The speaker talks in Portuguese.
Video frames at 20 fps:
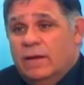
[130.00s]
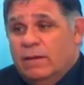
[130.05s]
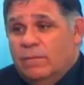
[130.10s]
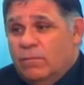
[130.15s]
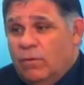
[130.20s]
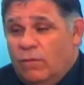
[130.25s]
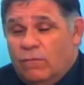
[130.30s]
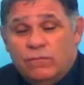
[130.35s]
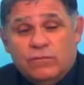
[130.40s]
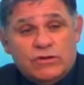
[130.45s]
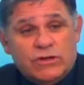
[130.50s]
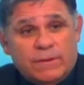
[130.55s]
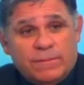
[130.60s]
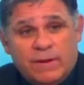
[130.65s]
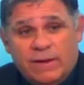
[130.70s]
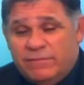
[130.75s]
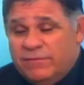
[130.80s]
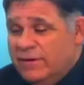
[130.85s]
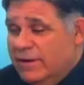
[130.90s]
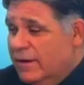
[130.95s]
Bom, vou
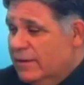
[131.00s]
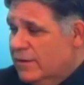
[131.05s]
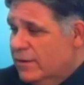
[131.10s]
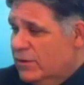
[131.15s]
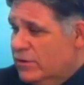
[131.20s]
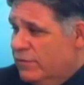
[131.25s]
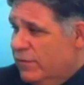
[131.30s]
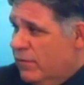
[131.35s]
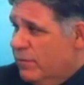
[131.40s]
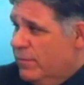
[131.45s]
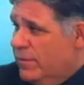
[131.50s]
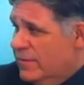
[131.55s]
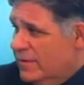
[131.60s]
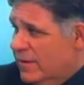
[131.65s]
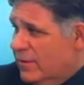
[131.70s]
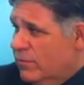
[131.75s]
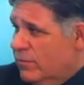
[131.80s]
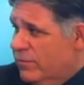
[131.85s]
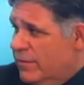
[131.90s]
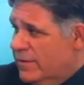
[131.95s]
chamar a vinheta e a gente vai
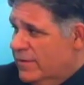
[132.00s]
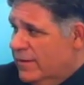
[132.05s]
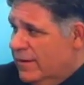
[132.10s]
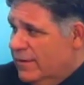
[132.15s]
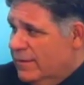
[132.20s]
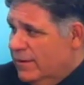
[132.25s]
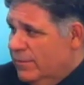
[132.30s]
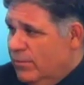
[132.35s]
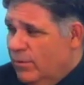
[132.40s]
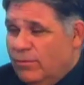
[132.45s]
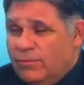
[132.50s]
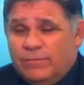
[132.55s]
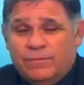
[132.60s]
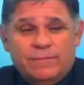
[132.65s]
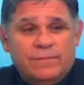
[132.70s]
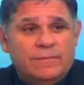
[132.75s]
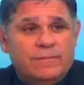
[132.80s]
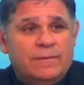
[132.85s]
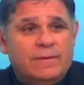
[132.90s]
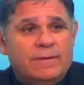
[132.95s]
começar a conversar, tá bom?
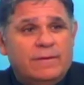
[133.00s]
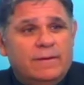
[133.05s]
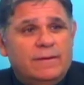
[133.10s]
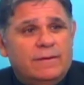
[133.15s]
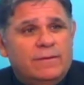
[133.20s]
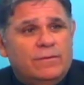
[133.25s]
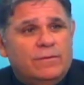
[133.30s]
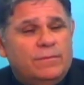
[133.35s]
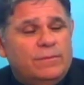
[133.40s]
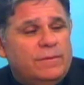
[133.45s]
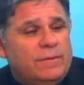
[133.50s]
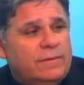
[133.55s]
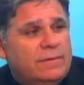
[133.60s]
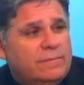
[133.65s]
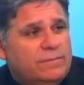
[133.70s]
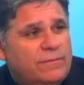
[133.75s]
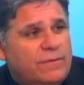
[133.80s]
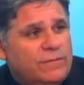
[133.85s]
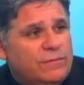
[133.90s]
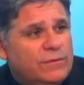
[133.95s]
Tranquilo, meu irmão. Por
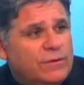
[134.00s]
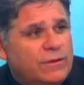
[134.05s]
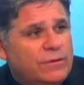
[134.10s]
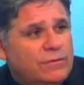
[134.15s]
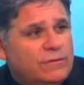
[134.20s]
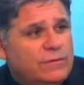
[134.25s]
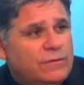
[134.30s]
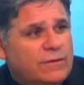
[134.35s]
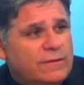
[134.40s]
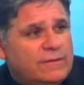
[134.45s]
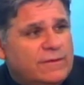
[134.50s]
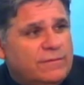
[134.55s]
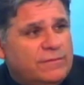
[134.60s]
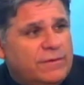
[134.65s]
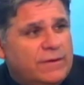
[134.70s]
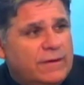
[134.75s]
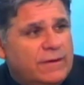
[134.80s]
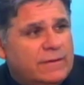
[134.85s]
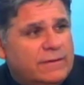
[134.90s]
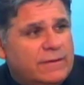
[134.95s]
favor, eu diz nossa
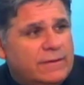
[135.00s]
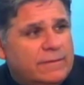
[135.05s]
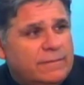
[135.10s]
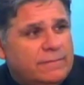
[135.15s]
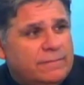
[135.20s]
vinheta.